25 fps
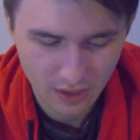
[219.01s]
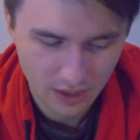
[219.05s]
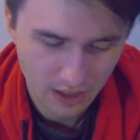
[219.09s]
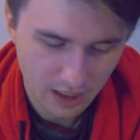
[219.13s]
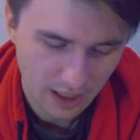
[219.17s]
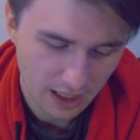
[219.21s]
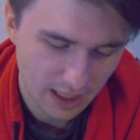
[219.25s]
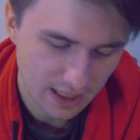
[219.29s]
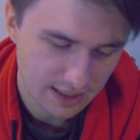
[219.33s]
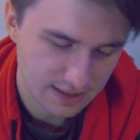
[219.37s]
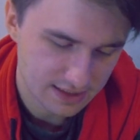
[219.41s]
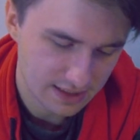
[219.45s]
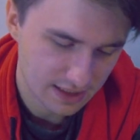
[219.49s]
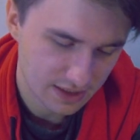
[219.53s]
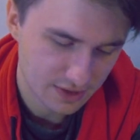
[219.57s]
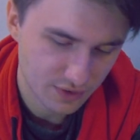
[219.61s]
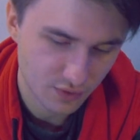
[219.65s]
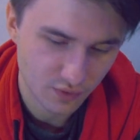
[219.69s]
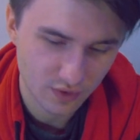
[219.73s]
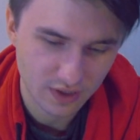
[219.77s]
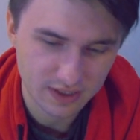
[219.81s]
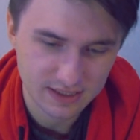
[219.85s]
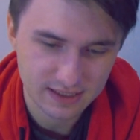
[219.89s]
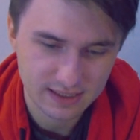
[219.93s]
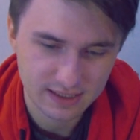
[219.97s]
А, здесь у
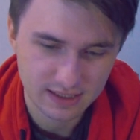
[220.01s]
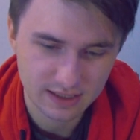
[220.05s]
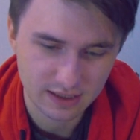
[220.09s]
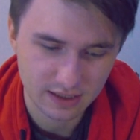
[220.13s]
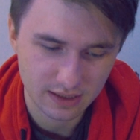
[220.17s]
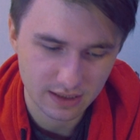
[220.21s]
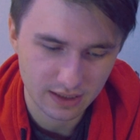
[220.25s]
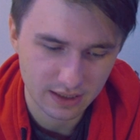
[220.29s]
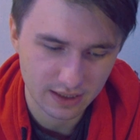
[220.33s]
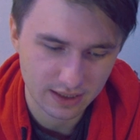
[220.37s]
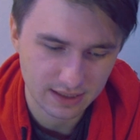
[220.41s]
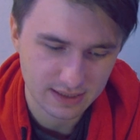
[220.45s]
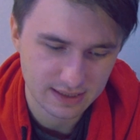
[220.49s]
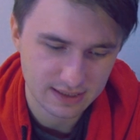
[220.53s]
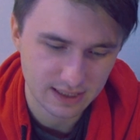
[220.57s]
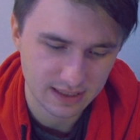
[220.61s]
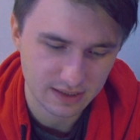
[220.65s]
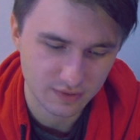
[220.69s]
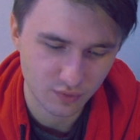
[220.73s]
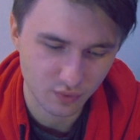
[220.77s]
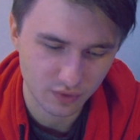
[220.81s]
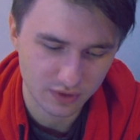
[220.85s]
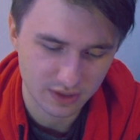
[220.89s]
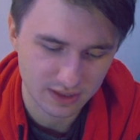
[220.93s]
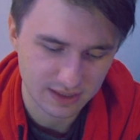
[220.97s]
нас, а, кстати,
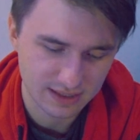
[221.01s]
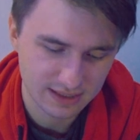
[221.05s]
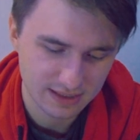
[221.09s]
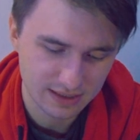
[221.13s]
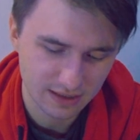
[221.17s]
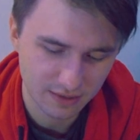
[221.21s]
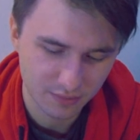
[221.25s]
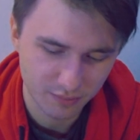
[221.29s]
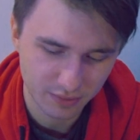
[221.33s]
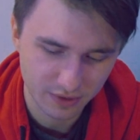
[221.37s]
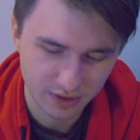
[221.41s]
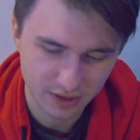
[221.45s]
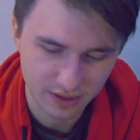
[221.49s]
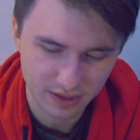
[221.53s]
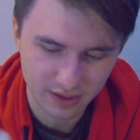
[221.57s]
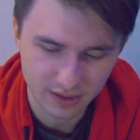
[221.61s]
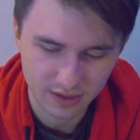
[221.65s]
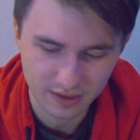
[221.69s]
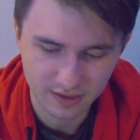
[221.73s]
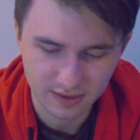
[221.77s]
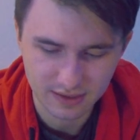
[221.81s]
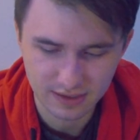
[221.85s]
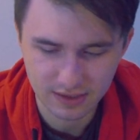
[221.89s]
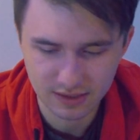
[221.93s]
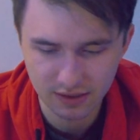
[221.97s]
вот листы были
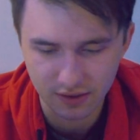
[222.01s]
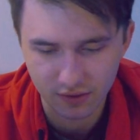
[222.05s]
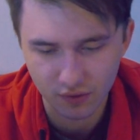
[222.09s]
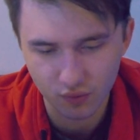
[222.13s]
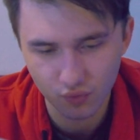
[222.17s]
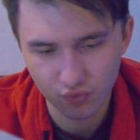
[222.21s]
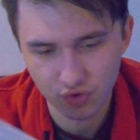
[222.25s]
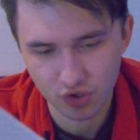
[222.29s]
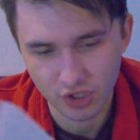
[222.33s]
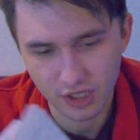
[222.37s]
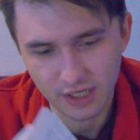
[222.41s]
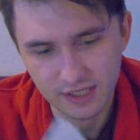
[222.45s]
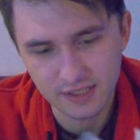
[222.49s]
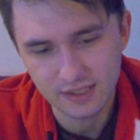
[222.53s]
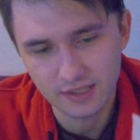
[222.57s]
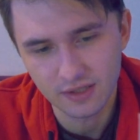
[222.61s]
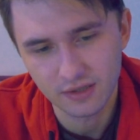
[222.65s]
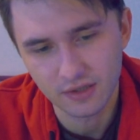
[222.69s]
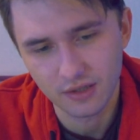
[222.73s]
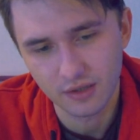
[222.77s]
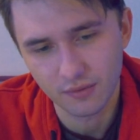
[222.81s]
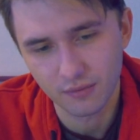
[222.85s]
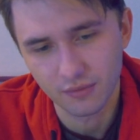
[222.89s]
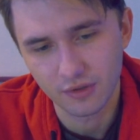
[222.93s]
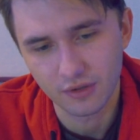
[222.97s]
с
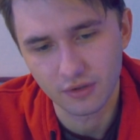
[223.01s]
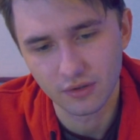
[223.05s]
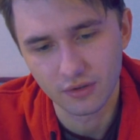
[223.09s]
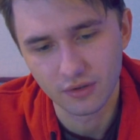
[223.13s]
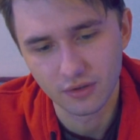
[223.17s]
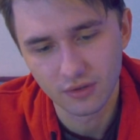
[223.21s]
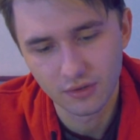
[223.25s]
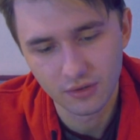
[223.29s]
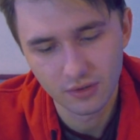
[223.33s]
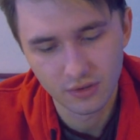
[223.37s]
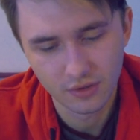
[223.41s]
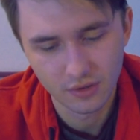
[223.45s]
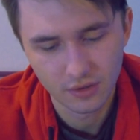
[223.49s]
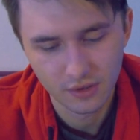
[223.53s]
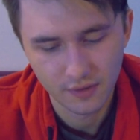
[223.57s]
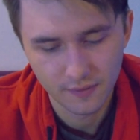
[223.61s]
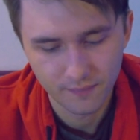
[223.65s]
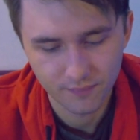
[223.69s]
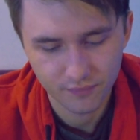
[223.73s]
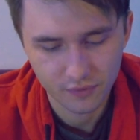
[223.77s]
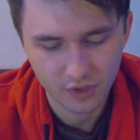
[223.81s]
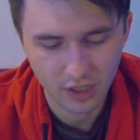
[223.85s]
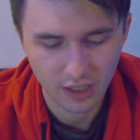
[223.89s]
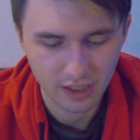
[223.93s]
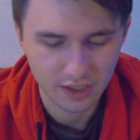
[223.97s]
участниками.
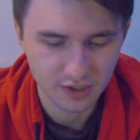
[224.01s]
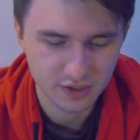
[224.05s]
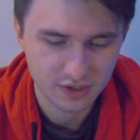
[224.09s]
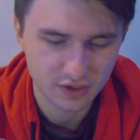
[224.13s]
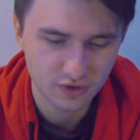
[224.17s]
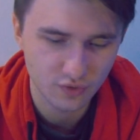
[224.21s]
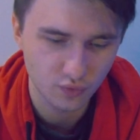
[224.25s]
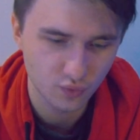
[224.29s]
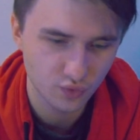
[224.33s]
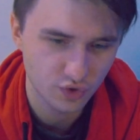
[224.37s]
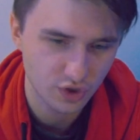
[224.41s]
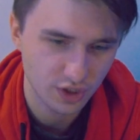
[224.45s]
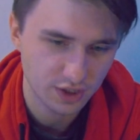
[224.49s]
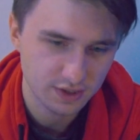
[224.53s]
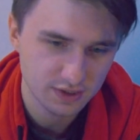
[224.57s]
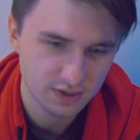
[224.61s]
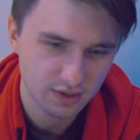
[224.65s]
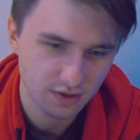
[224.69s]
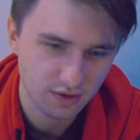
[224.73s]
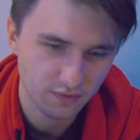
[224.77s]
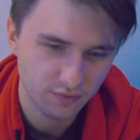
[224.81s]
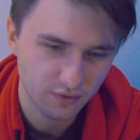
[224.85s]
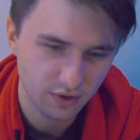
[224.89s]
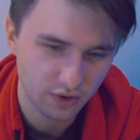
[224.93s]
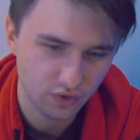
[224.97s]
Количество
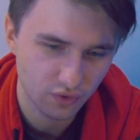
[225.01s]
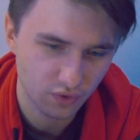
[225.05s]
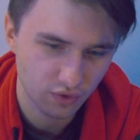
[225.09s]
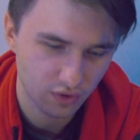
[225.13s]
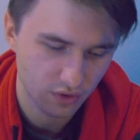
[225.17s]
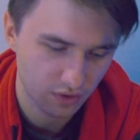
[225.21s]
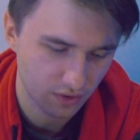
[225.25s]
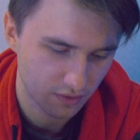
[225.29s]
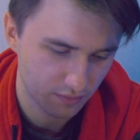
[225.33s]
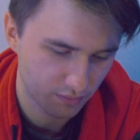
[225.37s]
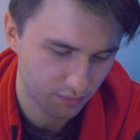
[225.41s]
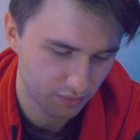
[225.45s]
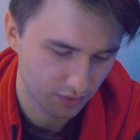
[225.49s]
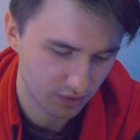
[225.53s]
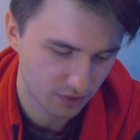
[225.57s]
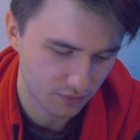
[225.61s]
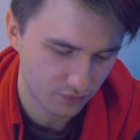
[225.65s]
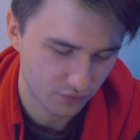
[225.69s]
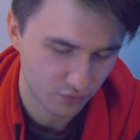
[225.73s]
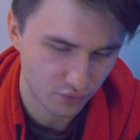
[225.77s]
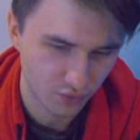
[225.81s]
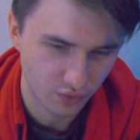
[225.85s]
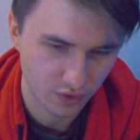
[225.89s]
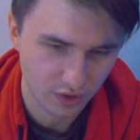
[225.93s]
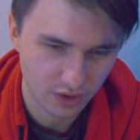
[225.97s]
участников, которое было в
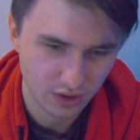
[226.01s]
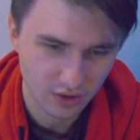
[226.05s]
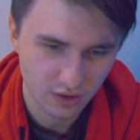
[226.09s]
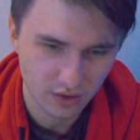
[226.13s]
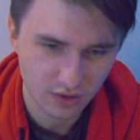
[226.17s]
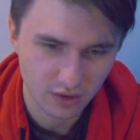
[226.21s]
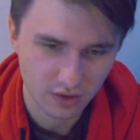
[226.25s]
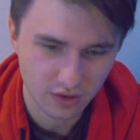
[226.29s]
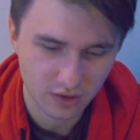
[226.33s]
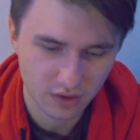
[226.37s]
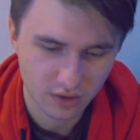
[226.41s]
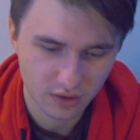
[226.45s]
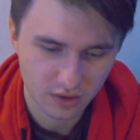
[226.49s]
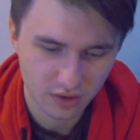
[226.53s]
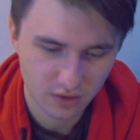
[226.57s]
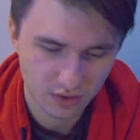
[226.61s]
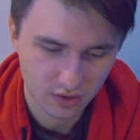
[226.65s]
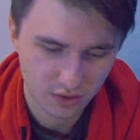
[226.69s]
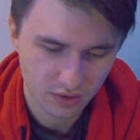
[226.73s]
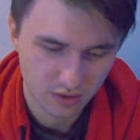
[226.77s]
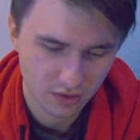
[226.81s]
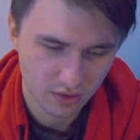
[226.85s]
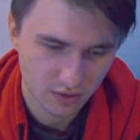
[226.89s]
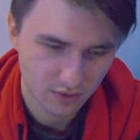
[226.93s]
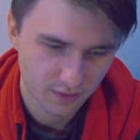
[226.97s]
турнирах.
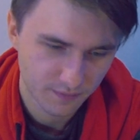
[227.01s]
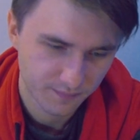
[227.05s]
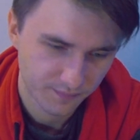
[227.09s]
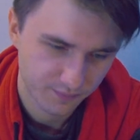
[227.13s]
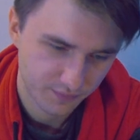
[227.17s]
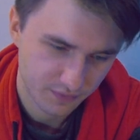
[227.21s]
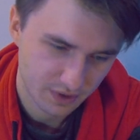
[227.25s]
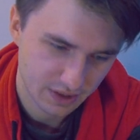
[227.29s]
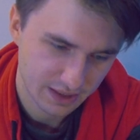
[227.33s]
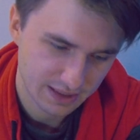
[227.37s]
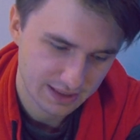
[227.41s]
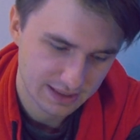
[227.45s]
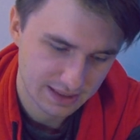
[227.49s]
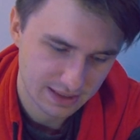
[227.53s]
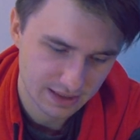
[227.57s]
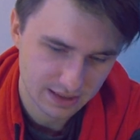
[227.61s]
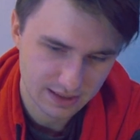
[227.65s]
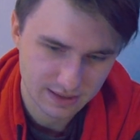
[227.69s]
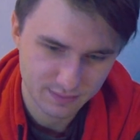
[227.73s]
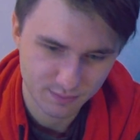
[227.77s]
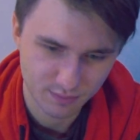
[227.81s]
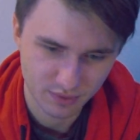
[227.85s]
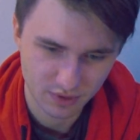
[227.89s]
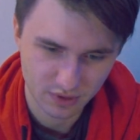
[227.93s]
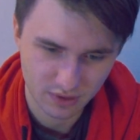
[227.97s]
Их здесь
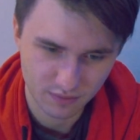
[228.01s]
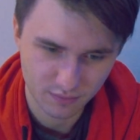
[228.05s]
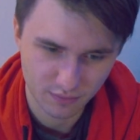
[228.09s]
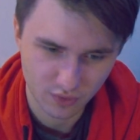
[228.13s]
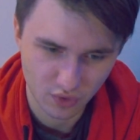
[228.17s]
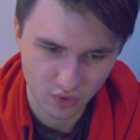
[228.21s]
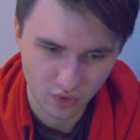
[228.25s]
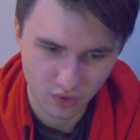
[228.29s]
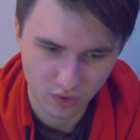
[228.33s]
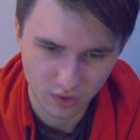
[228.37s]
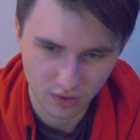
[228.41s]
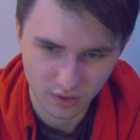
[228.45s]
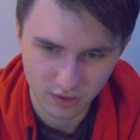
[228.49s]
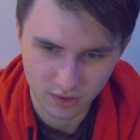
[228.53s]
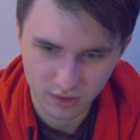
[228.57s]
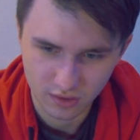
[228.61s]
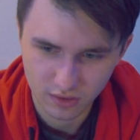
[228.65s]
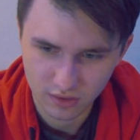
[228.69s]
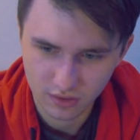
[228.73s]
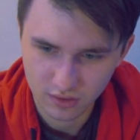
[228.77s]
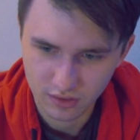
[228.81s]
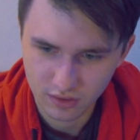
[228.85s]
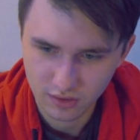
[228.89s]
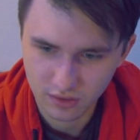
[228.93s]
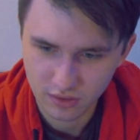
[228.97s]
было много.
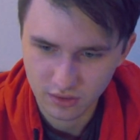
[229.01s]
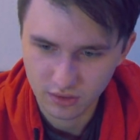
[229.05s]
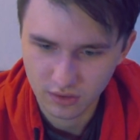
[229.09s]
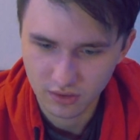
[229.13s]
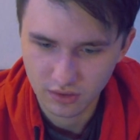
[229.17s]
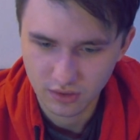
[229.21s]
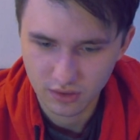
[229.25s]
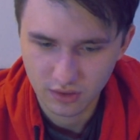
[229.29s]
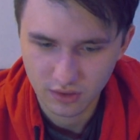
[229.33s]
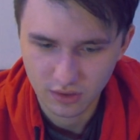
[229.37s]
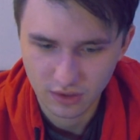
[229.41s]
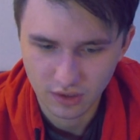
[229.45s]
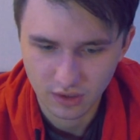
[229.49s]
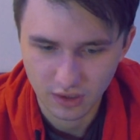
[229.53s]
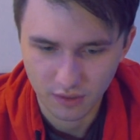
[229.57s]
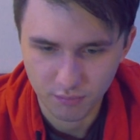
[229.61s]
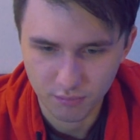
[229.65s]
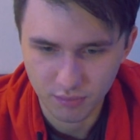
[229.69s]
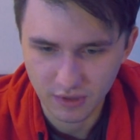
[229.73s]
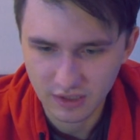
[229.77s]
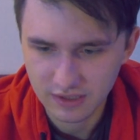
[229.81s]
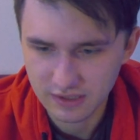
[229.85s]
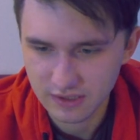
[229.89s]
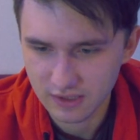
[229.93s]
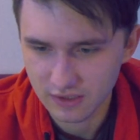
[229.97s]

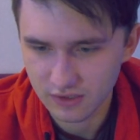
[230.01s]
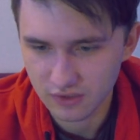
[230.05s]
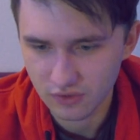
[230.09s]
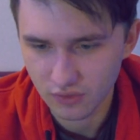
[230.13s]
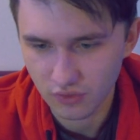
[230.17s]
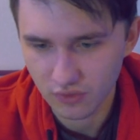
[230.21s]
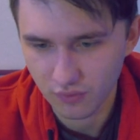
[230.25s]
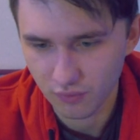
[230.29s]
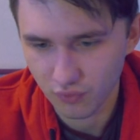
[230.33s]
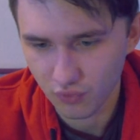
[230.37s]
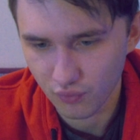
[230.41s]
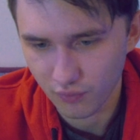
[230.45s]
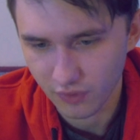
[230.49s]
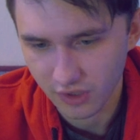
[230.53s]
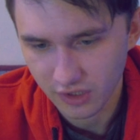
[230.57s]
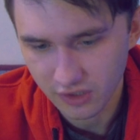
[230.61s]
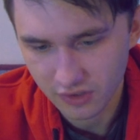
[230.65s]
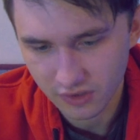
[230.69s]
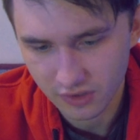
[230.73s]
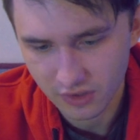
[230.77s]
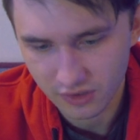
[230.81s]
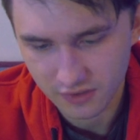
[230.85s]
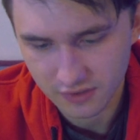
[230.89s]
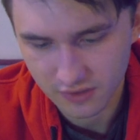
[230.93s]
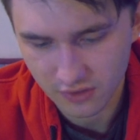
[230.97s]
Капец, здесь столько
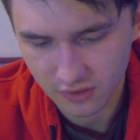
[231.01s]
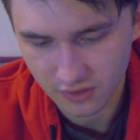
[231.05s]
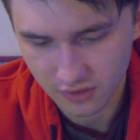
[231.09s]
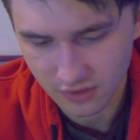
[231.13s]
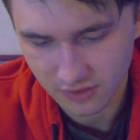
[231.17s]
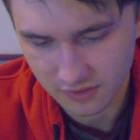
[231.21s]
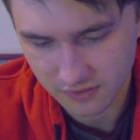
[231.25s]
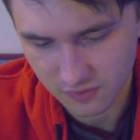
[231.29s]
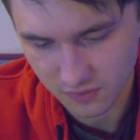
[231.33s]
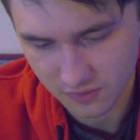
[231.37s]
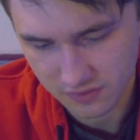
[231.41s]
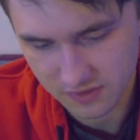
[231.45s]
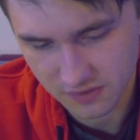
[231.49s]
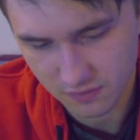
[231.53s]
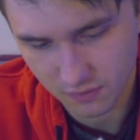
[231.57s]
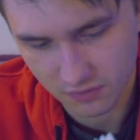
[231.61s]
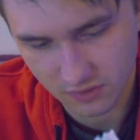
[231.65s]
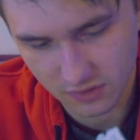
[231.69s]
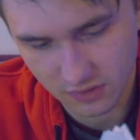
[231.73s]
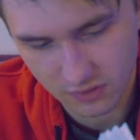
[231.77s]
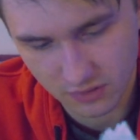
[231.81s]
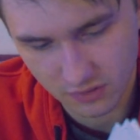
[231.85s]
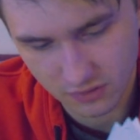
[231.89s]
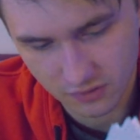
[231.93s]
бумажек этих, оказывается, было.